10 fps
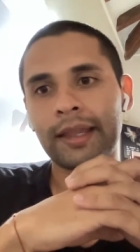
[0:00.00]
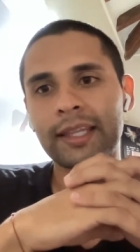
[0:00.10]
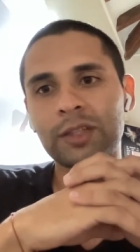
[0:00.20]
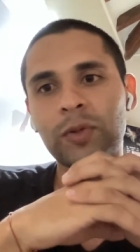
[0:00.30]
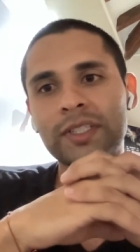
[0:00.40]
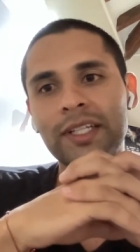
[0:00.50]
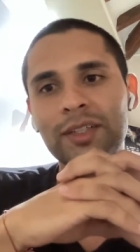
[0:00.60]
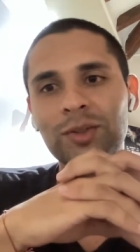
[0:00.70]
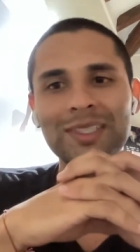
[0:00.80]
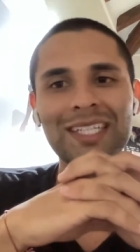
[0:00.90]
Después de
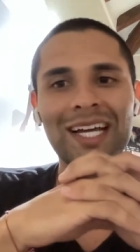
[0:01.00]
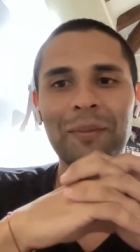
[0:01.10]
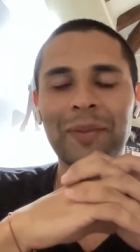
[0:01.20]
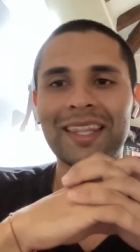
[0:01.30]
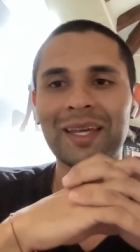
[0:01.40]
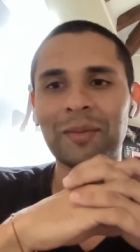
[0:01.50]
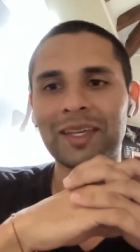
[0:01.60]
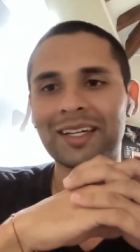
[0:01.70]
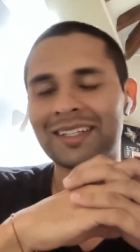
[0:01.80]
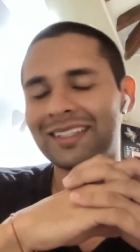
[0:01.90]
eso, pues dada la
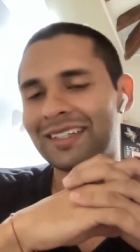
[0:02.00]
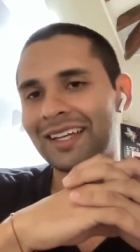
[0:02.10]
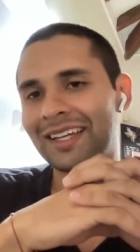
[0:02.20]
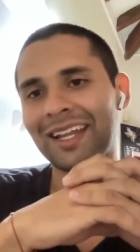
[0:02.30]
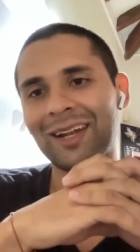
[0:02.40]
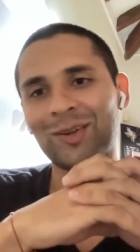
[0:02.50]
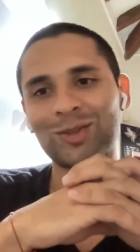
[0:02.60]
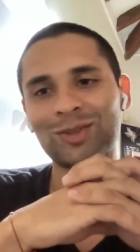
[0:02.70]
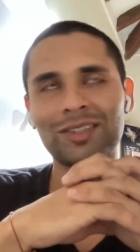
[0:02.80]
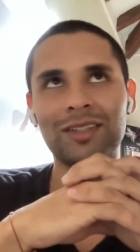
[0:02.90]
pandemia, eh,
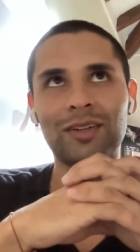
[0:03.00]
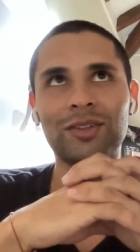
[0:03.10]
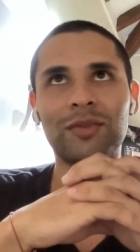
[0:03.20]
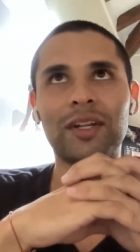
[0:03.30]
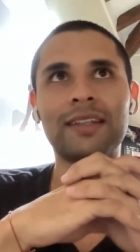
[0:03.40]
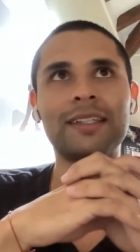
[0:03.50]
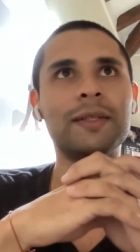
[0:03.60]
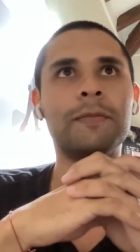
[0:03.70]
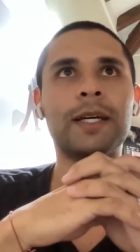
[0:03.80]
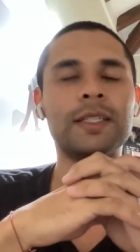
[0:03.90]
los, los, diferentes
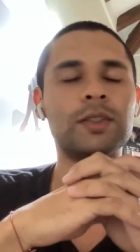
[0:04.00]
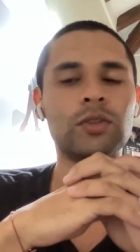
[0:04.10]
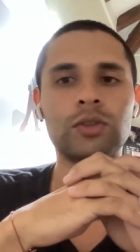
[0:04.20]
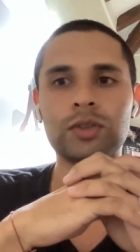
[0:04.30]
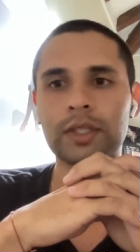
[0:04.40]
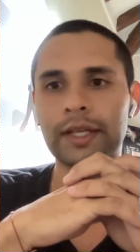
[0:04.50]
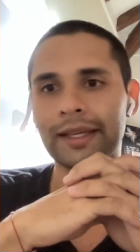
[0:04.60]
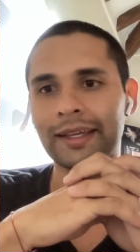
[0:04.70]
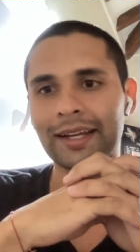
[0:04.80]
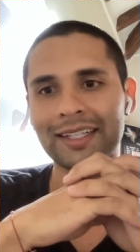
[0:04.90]
gimnasios
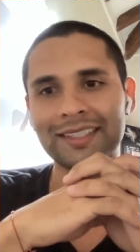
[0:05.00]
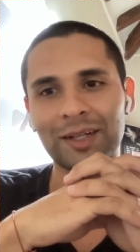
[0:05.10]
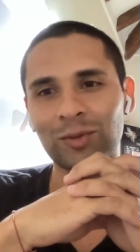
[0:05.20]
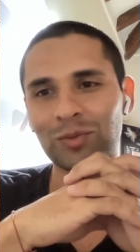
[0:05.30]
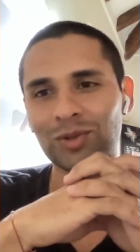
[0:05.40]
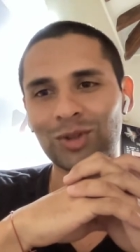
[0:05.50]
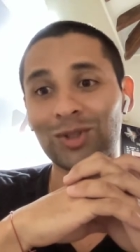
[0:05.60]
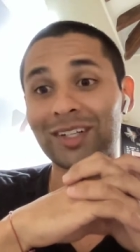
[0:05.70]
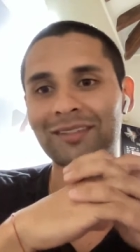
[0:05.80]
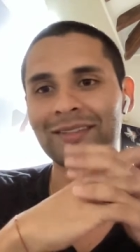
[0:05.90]
cayeron un
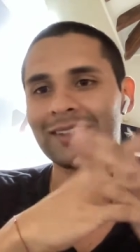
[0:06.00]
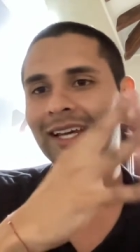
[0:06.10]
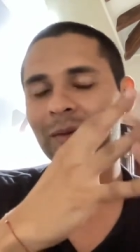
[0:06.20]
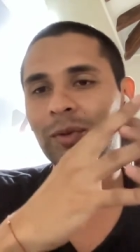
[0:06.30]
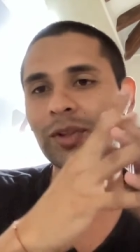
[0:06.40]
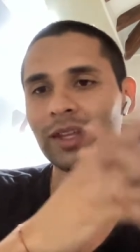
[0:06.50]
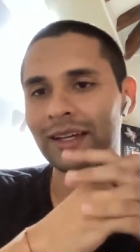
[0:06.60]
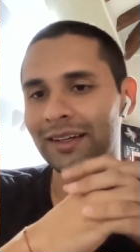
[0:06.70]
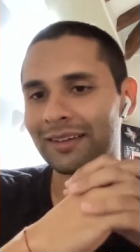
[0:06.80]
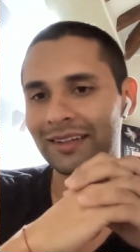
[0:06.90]
montón, nadie
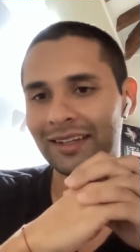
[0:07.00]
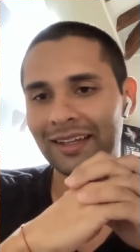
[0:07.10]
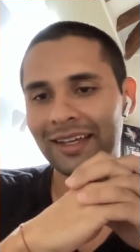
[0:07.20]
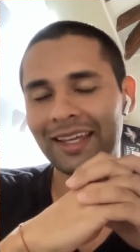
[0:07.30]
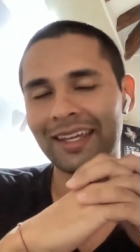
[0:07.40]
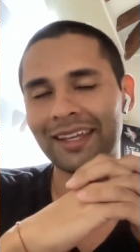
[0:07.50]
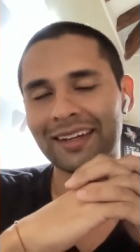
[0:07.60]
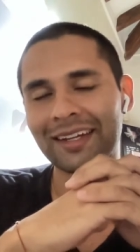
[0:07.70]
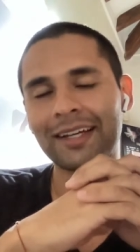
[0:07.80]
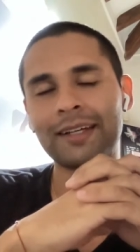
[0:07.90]
podía
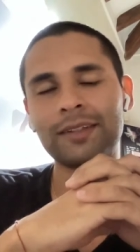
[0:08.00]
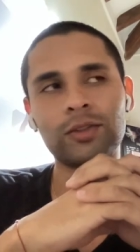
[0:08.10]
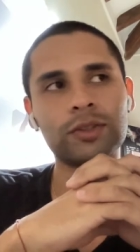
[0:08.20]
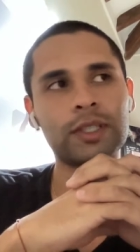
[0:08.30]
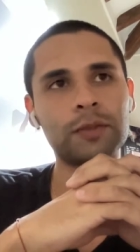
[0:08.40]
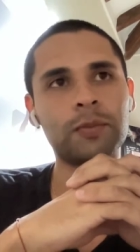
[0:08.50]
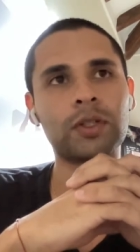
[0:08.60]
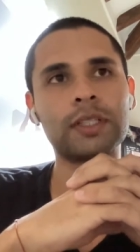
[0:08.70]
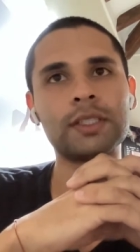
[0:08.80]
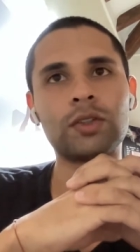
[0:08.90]
ir ni nada, entonces
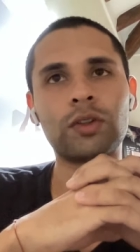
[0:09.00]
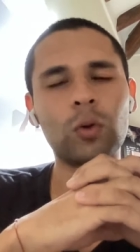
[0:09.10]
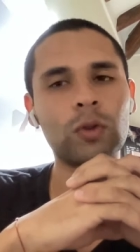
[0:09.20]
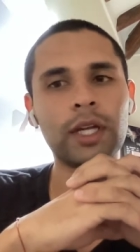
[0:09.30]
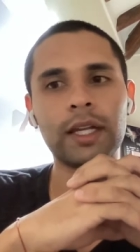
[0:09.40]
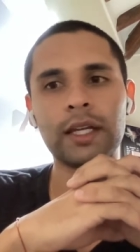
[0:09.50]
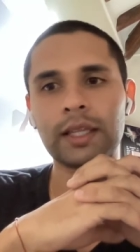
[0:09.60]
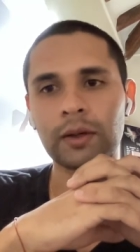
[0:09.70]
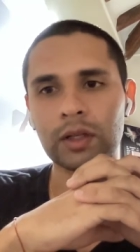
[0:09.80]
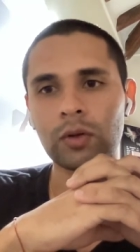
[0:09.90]
por decisión de junta
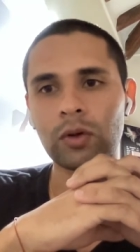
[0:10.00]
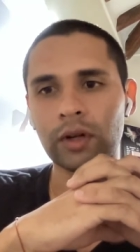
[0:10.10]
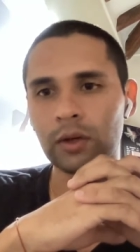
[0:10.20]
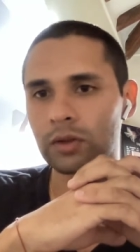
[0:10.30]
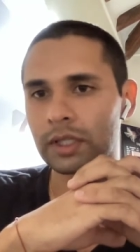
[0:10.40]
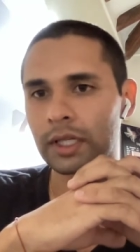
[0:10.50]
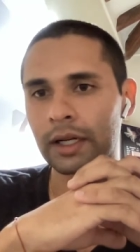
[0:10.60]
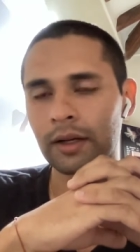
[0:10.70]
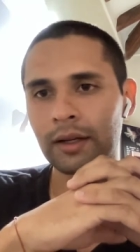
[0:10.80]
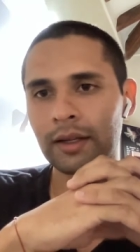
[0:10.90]
directiva tocó
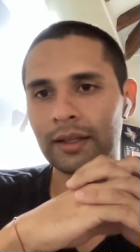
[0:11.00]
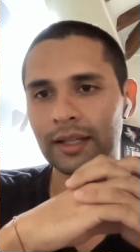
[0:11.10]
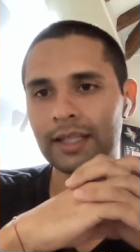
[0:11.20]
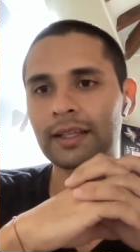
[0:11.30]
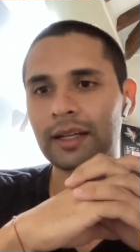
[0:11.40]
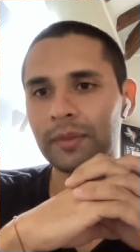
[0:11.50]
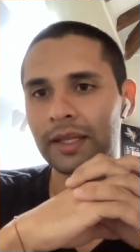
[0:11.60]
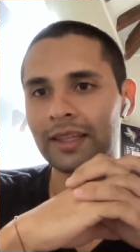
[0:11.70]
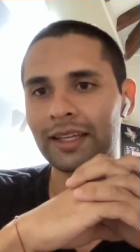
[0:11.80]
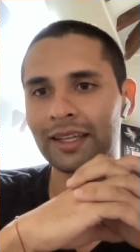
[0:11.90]
recortar
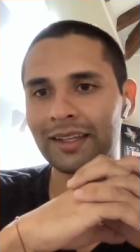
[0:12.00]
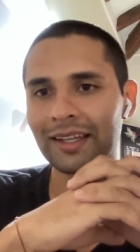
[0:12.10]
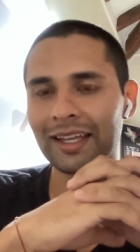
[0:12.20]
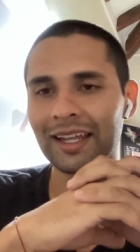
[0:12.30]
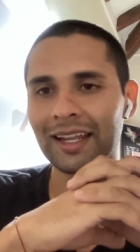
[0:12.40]
drásticamente